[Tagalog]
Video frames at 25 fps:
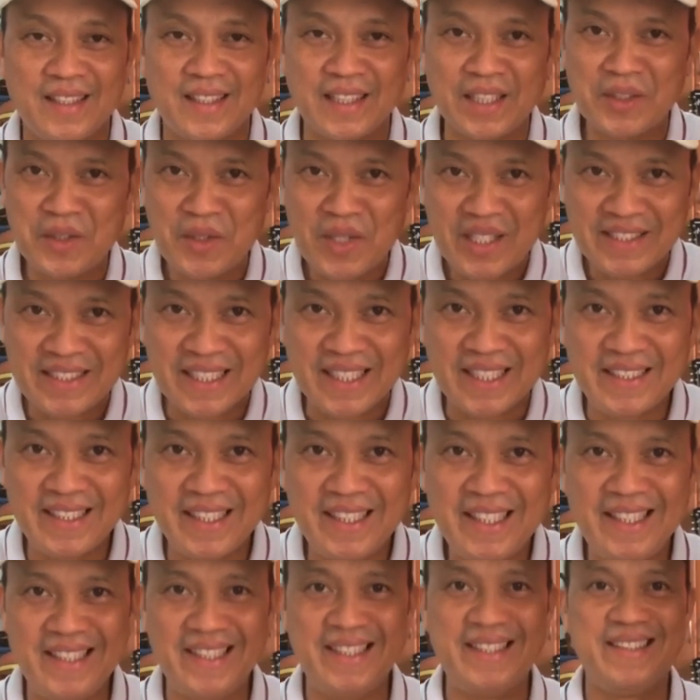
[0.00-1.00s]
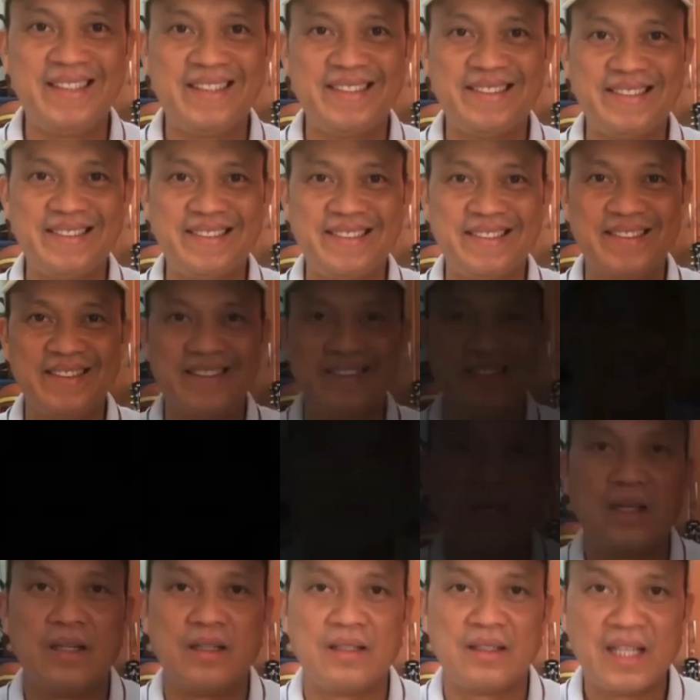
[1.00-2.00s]
Ganun lang sa kadali.
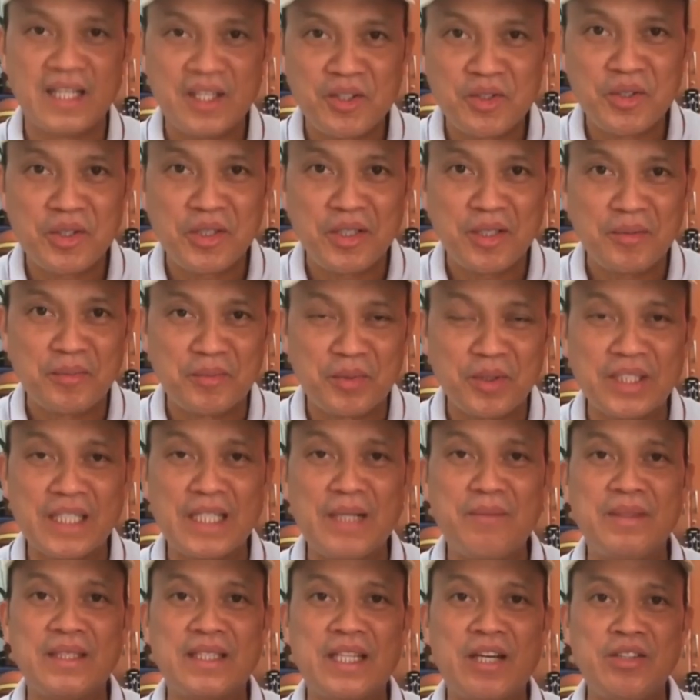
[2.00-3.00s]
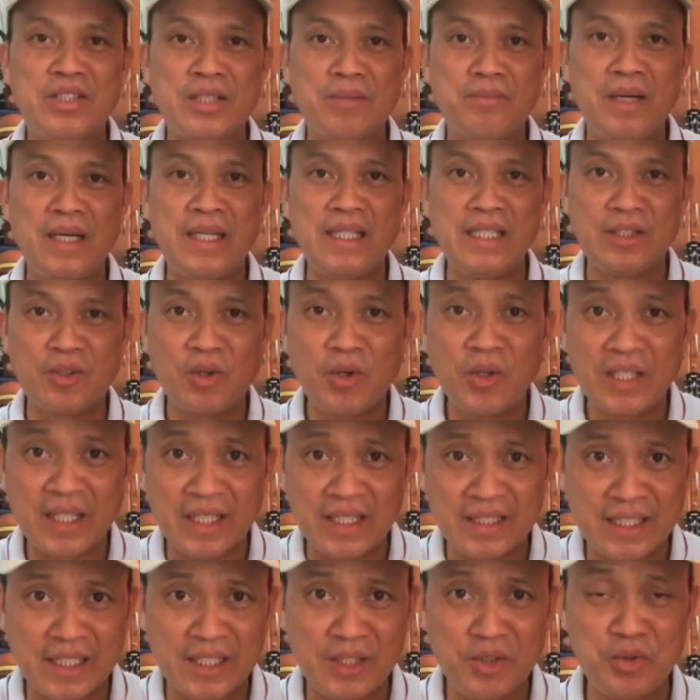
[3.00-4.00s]
Ngayon, punta naman tayo sa main goal ng
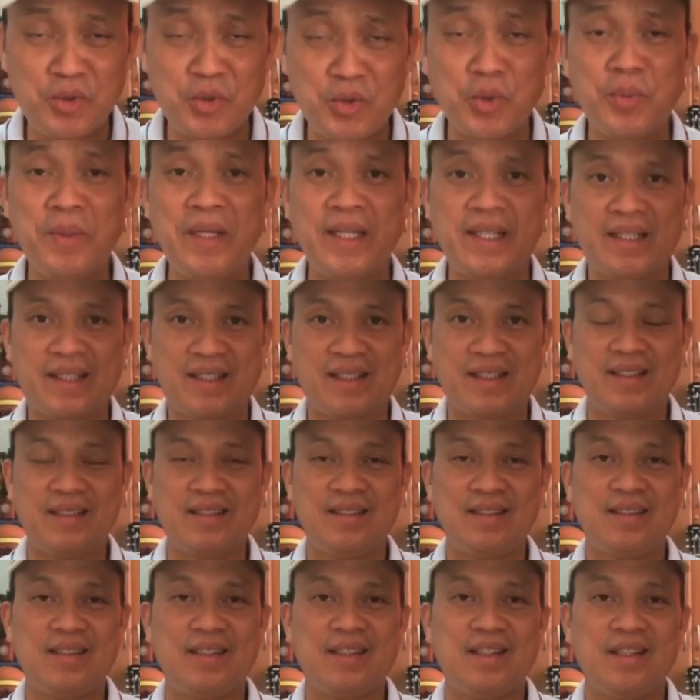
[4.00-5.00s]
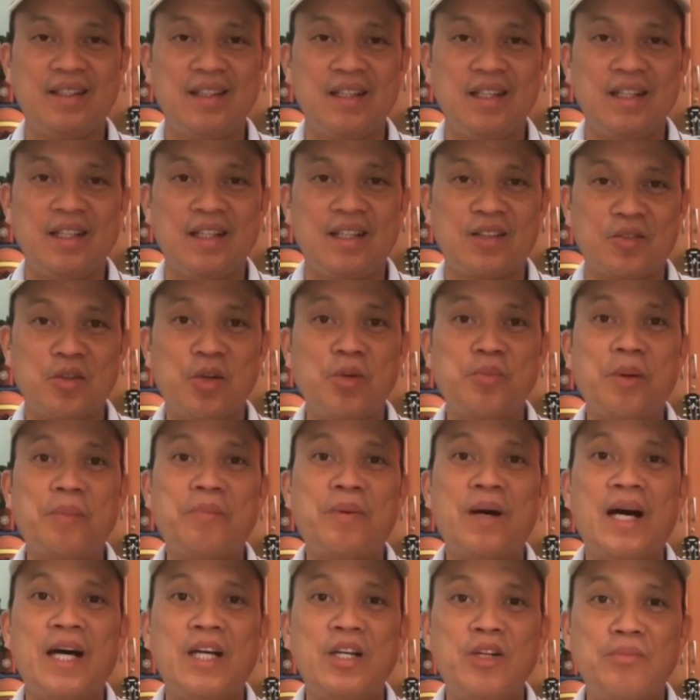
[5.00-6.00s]
isang YouTuber. Kung
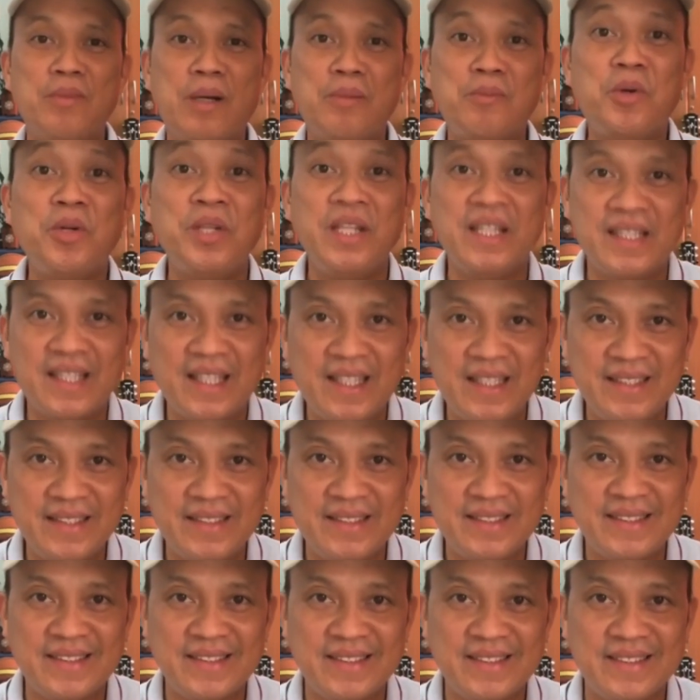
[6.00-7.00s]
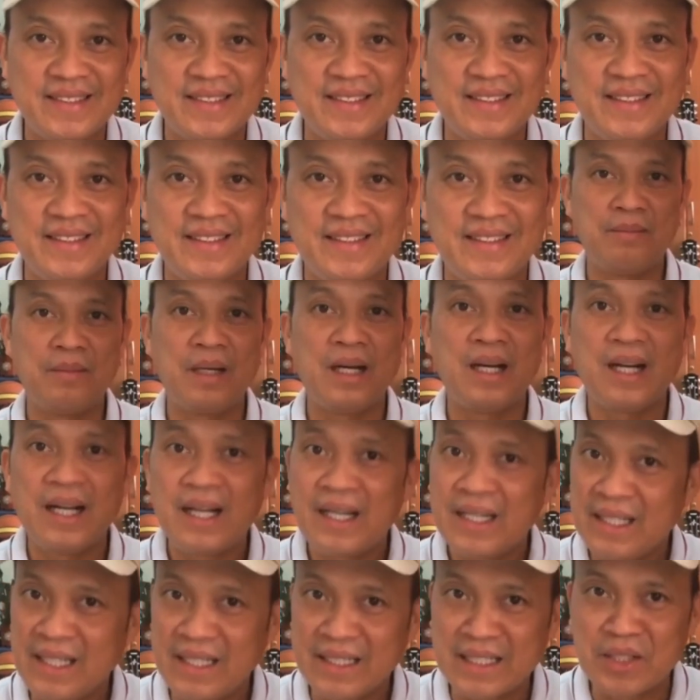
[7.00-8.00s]
paano ma-monetize.
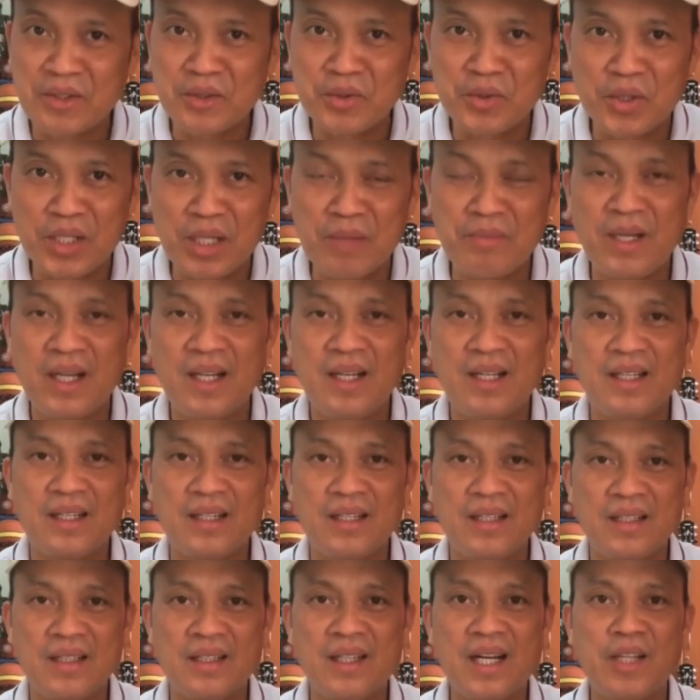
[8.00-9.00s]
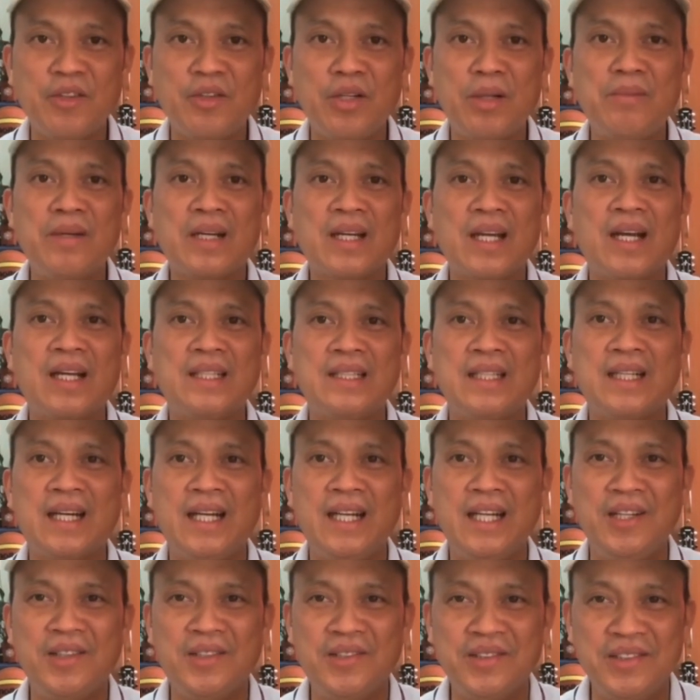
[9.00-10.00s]
Maaari itanong ng iba, gano'n naman katagal
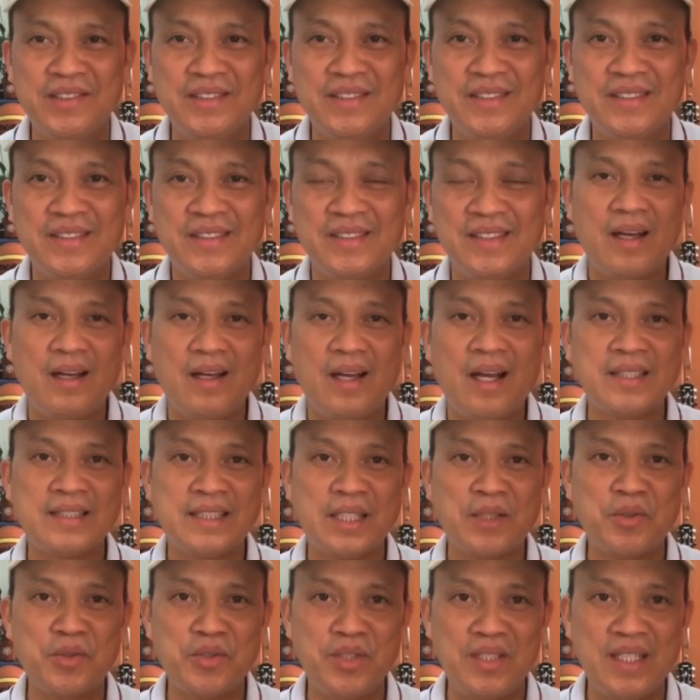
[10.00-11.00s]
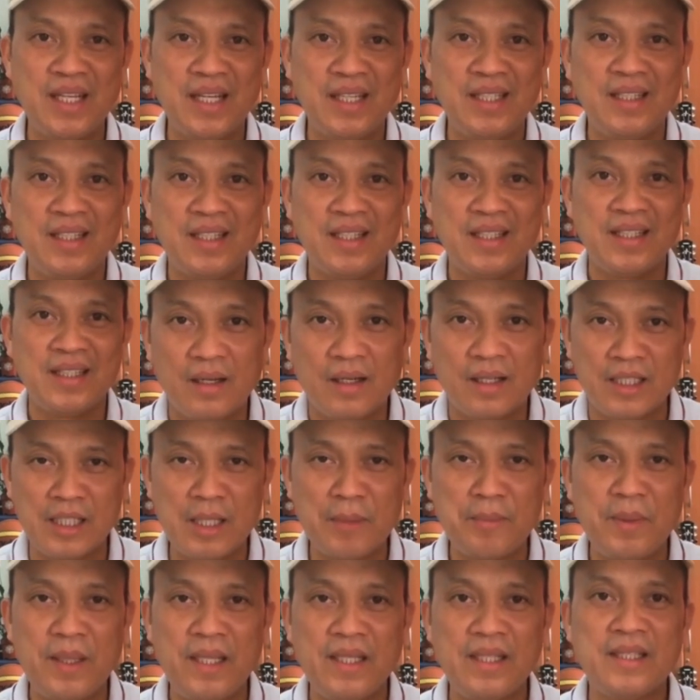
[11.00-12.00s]
yun? Ang sagot dyan,
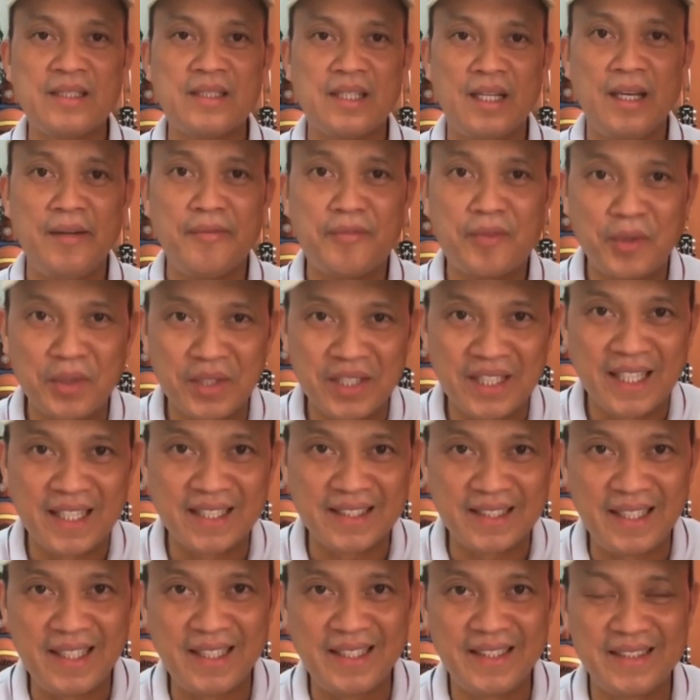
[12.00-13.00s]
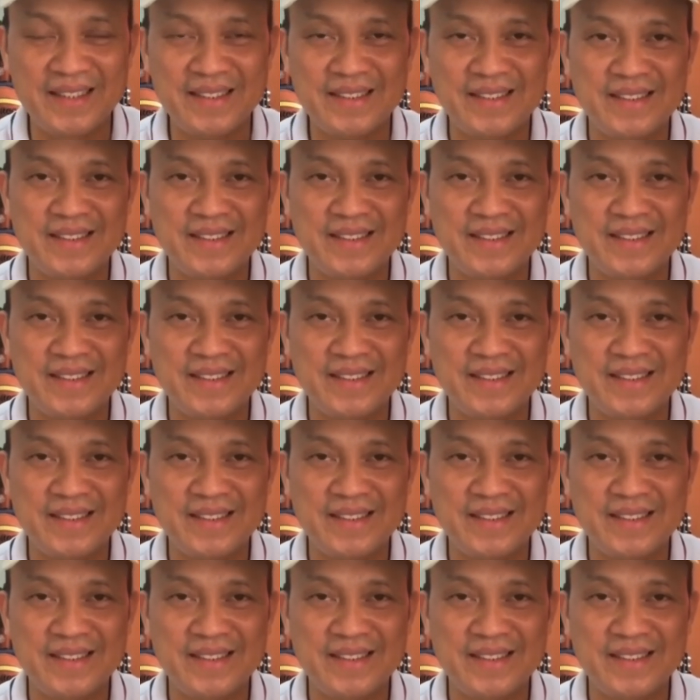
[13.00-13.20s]
depende sa effort natin.